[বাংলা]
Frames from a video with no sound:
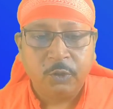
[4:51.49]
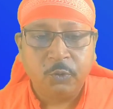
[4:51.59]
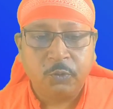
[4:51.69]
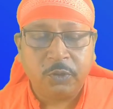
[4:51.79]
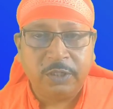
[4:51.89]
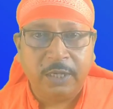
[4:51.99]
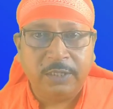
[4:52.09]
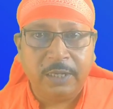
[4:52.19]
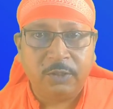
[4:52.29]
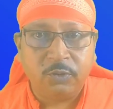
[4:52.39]
শুক্র যে এই
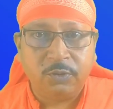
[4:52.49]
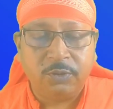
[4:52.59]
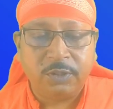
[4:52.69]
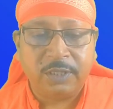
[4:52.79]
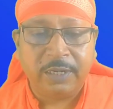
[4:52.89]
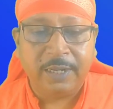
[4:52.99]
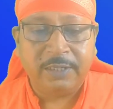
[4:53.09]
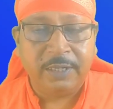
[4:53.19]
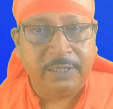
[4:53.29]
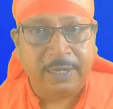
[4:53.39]
যে চতুর্থ স্থানে
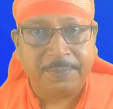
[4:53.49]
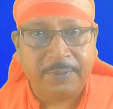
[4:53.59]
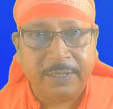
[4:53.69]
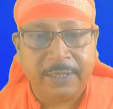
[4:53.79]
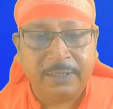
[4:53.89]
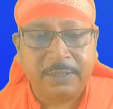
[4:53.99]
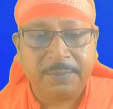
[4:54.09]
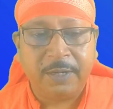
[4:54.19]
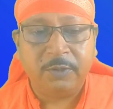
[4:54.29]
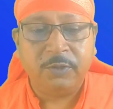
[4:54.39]
আছে এটি আপনাদের ক্ষেত্রে
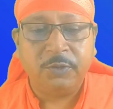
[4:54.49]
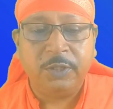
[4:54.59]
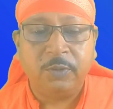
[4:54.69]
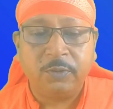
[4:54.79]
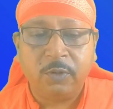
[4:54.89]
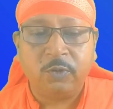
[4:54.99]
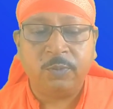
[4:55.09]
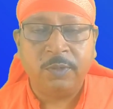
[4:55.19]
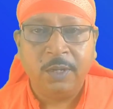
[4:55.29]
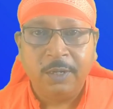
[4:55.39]
ভালো যদি কোনো
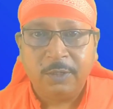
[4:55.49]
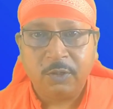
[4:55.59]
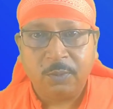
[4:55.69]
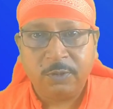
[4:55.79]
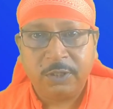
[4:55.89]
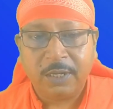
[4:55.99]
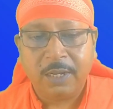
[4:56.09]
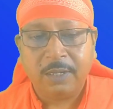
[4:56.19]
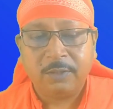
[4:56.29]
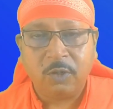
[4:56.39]
রকম সমস্যা
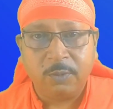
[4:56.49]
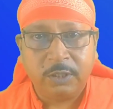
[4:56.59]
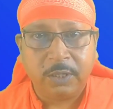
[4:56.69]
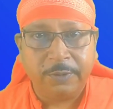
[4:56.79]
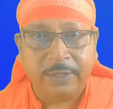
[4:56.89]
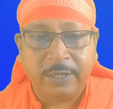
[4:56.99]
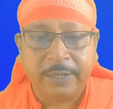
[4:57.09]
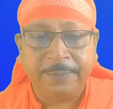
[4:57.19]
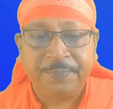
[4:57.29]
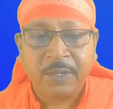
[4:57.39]
সমস্যা হয়ে থাকে